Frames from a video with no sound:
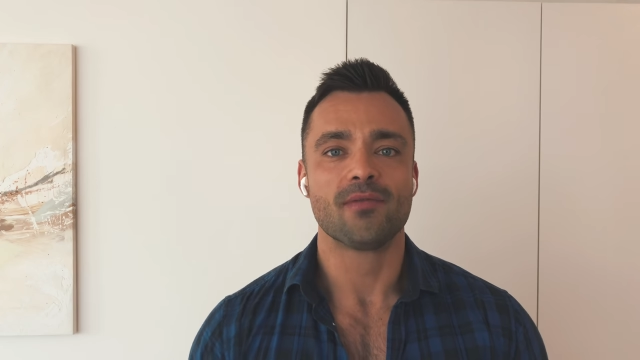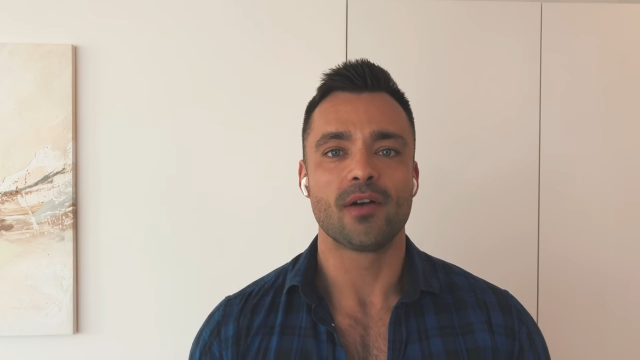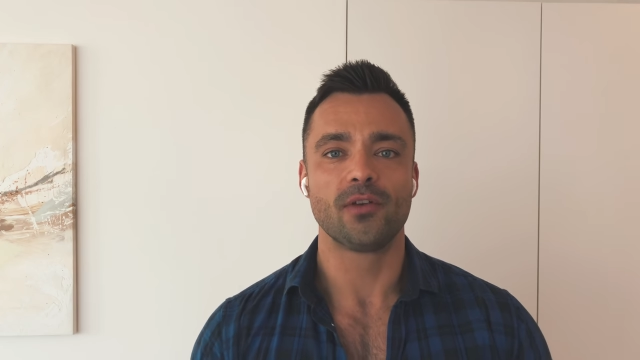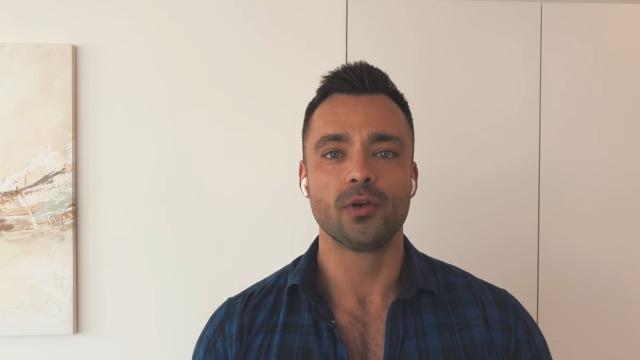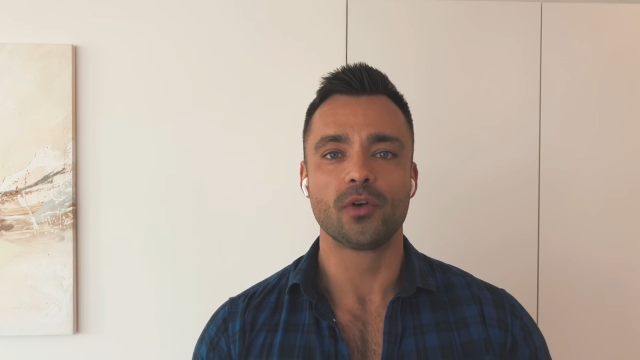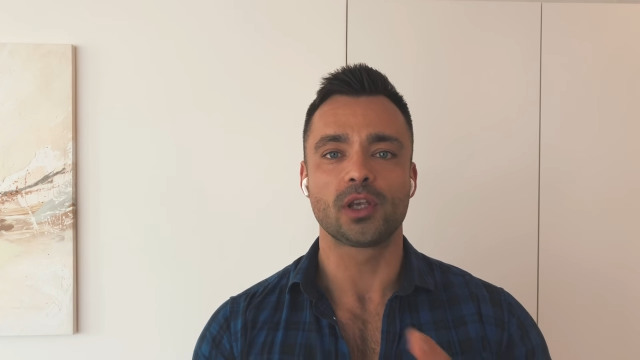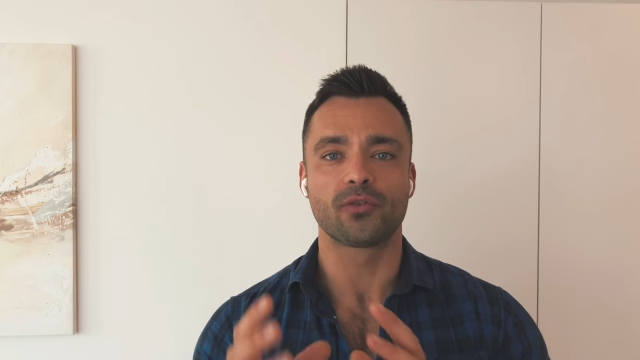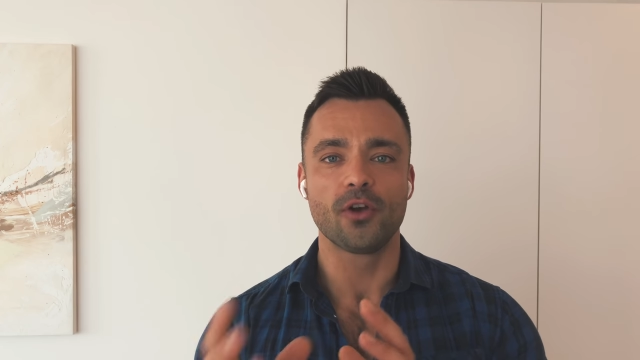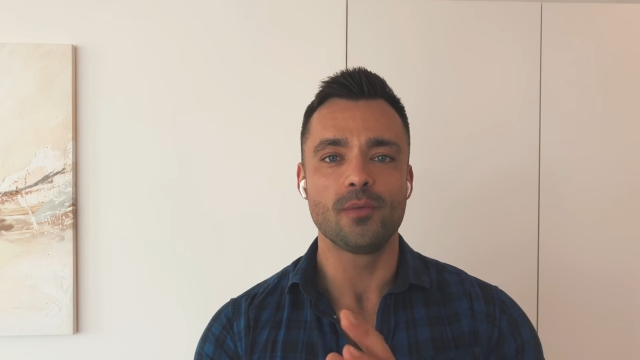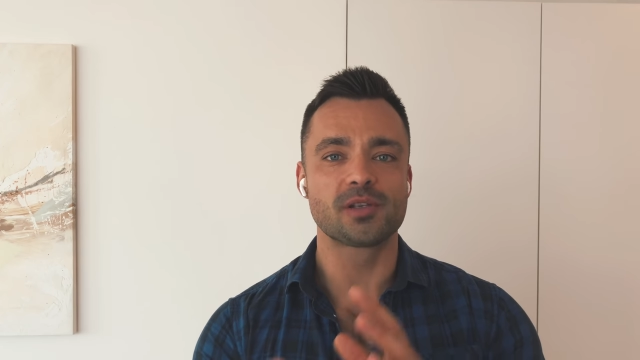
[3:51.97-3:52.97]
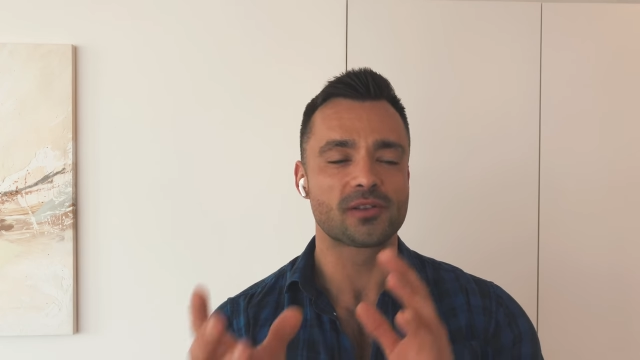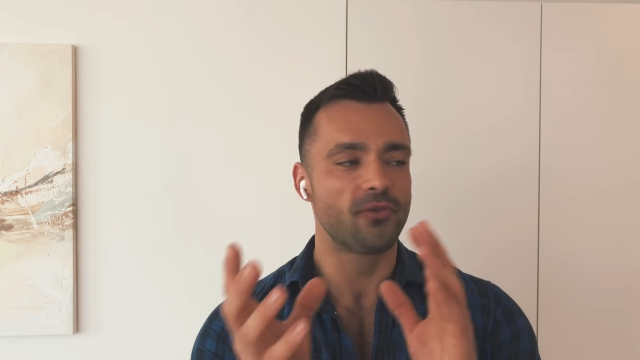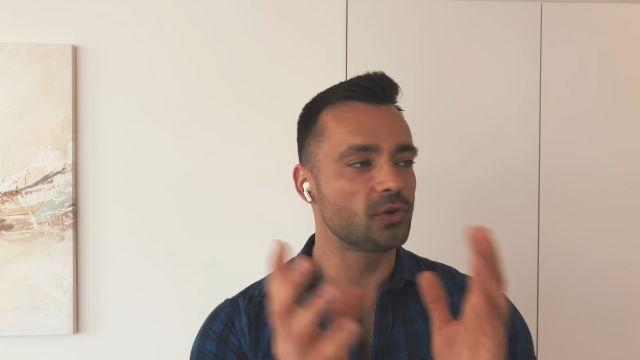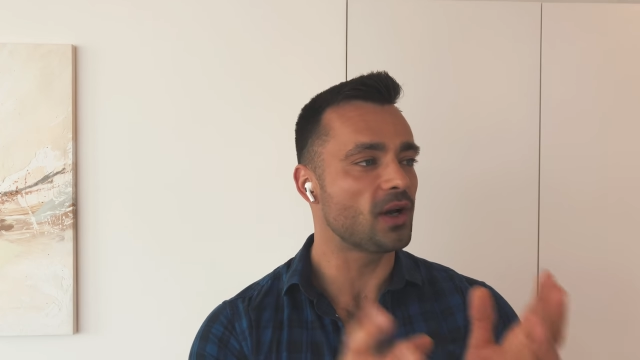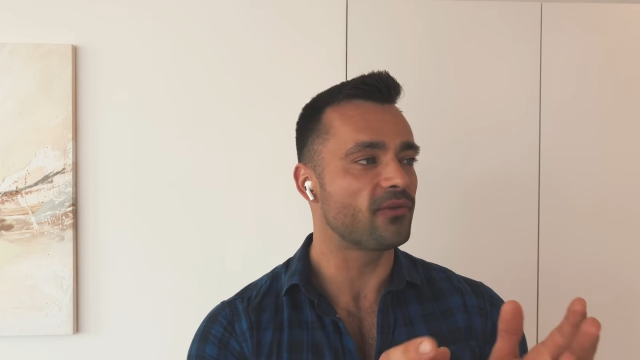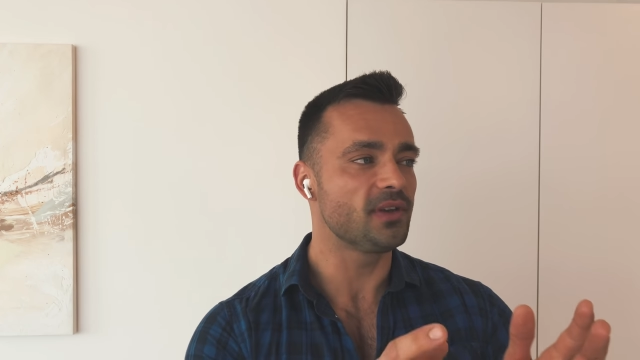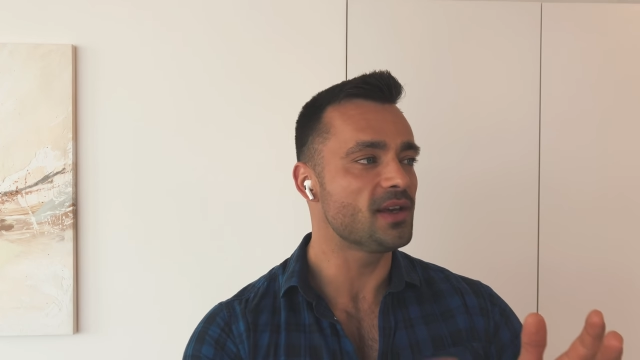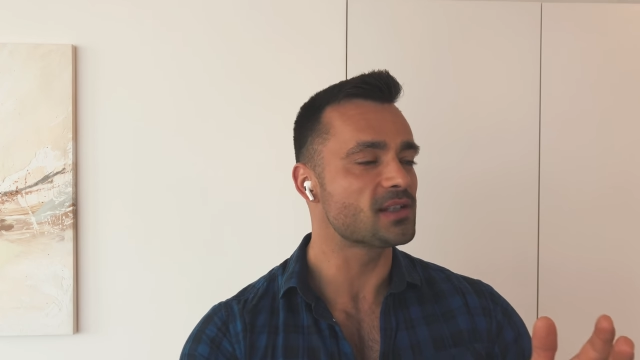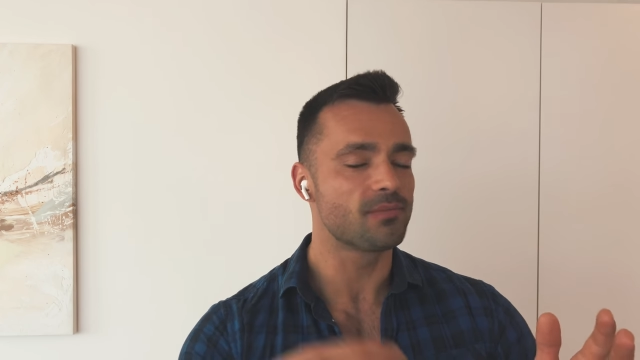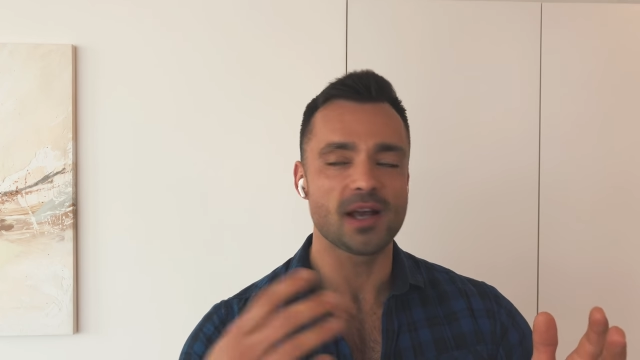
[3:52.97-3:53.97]
Weil wenn du wirklich filmst,
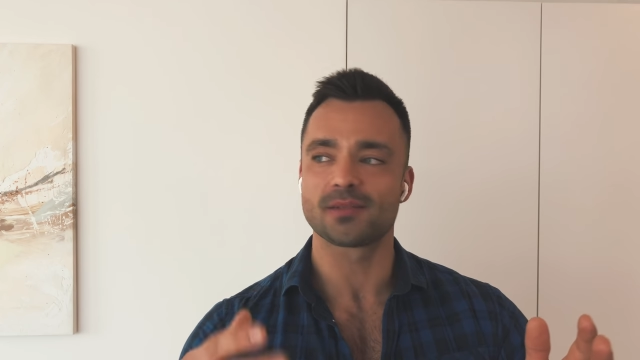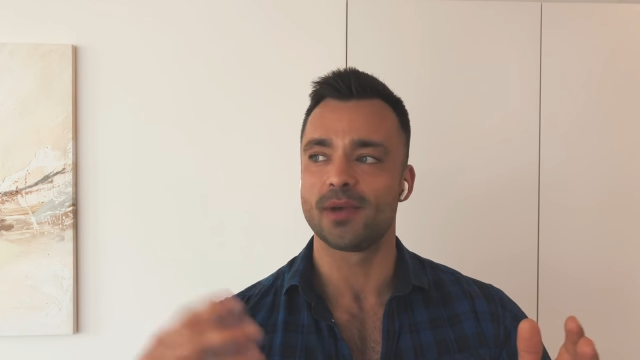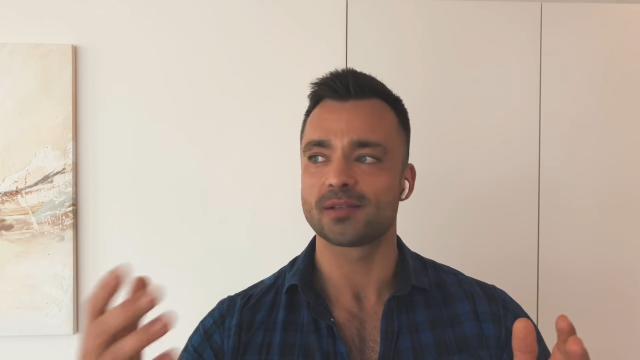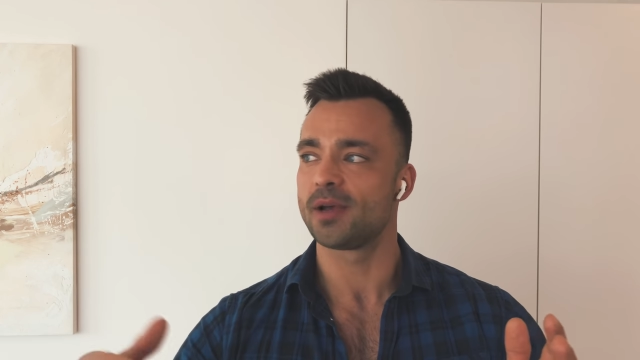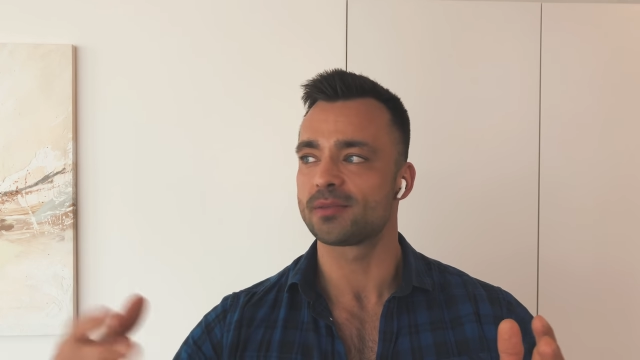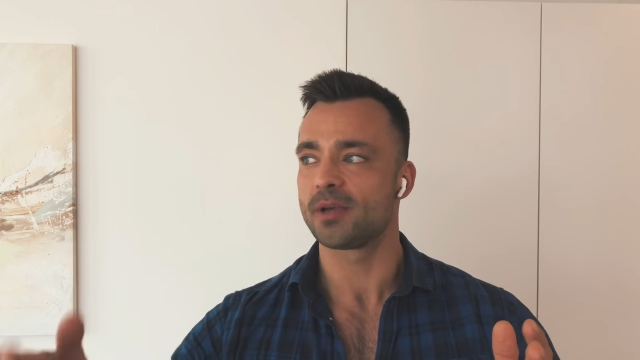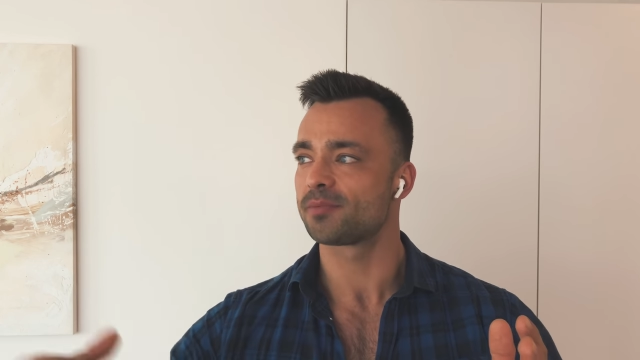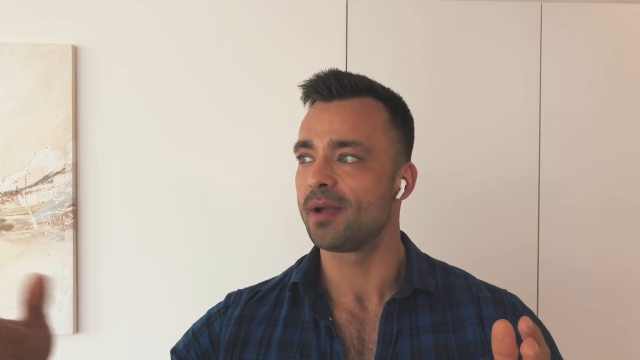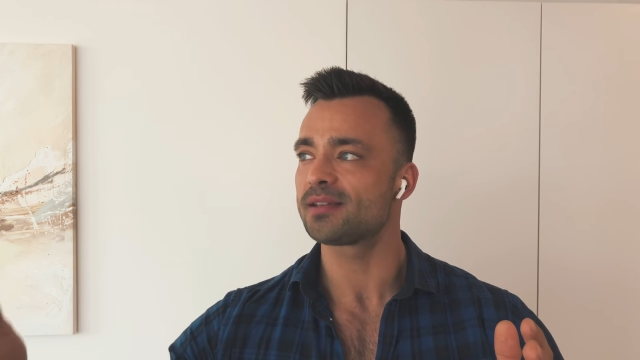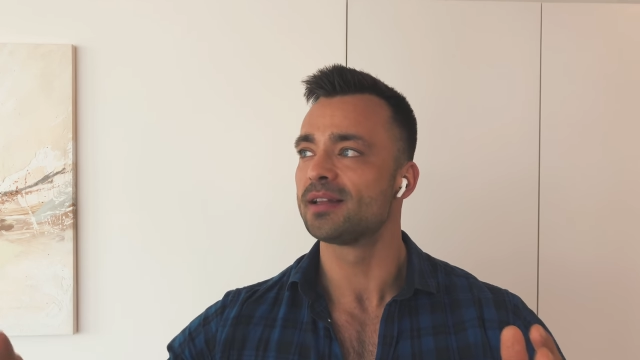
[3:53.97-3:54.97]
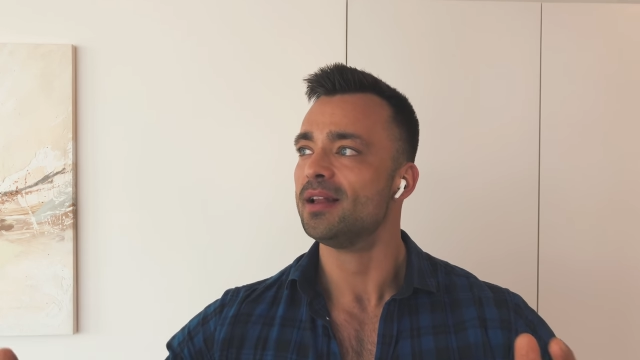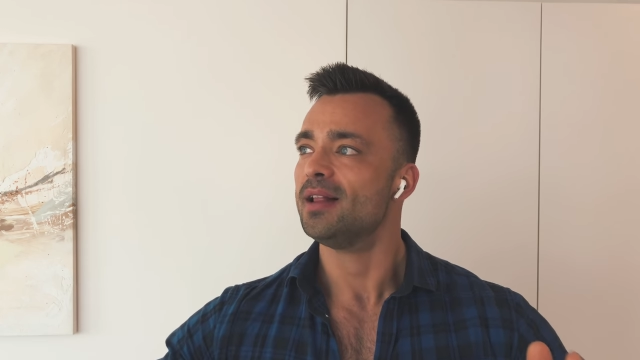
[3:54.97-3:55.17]
fotografierst, machst, machst, machst, machst, machst,